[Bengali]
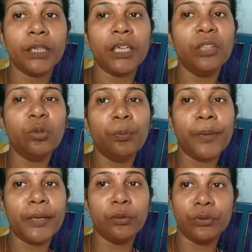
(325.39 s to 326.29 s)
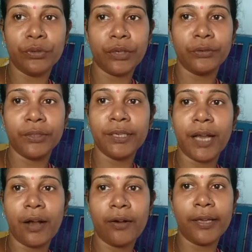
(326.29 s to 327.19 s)
কিন্তু ভিউজটা যদি
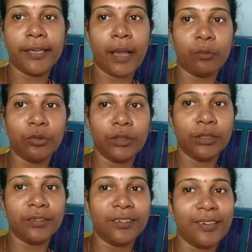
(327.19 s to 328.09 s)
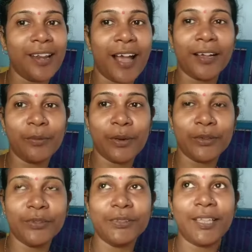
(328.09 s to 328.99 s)
না হয় কেমন লাগে
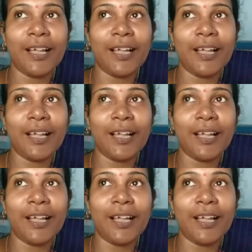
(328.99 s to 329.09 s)
বলো তো